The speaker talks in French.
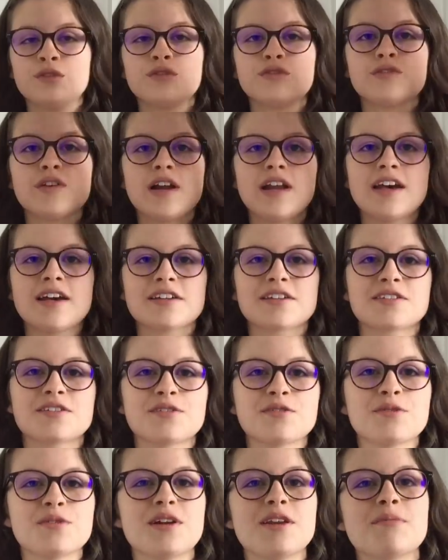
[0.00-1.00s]
Donc voilà,
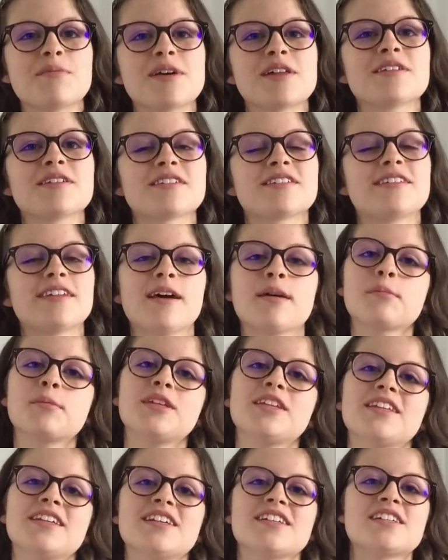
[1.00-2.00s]
ce où est maintenant
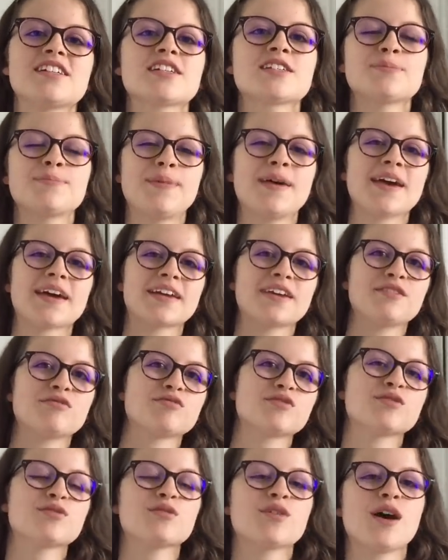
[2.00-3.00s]
terminé, j'espère qu'il
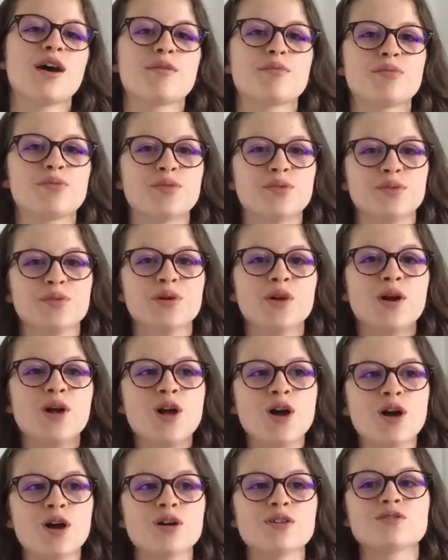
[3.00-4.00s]
vous aura plu.
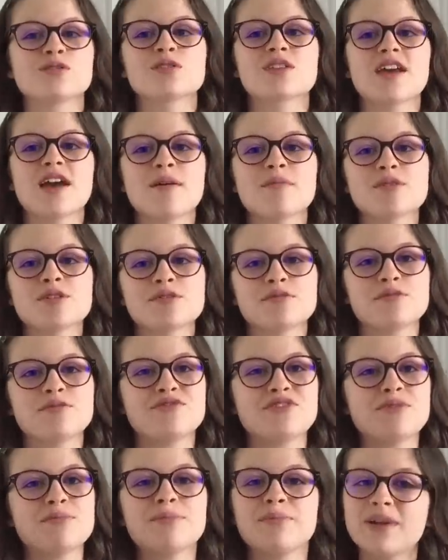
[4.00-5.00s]
En tout cas, moi je vous
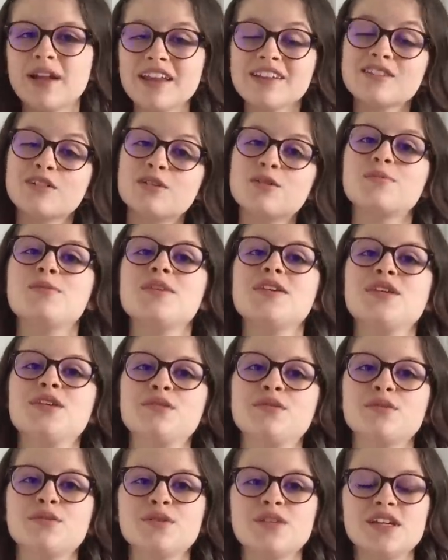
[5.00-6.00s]
fais plein de gros
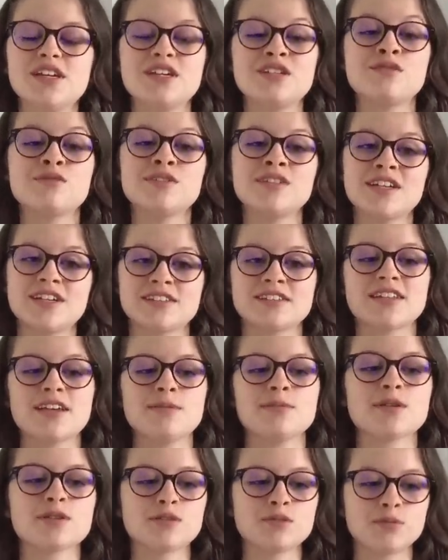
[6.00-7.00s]
bisous et je vous dis à
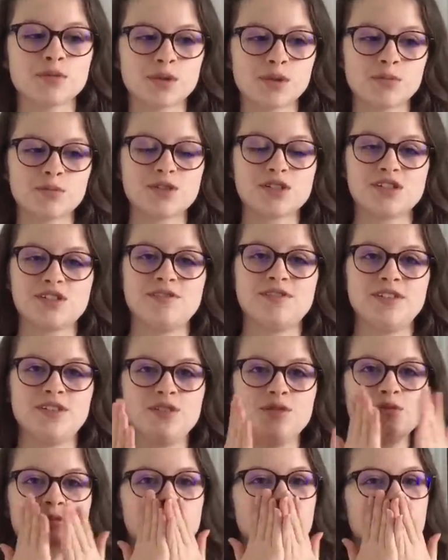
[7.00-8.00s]
très bientôt pour une prochaine vidéo.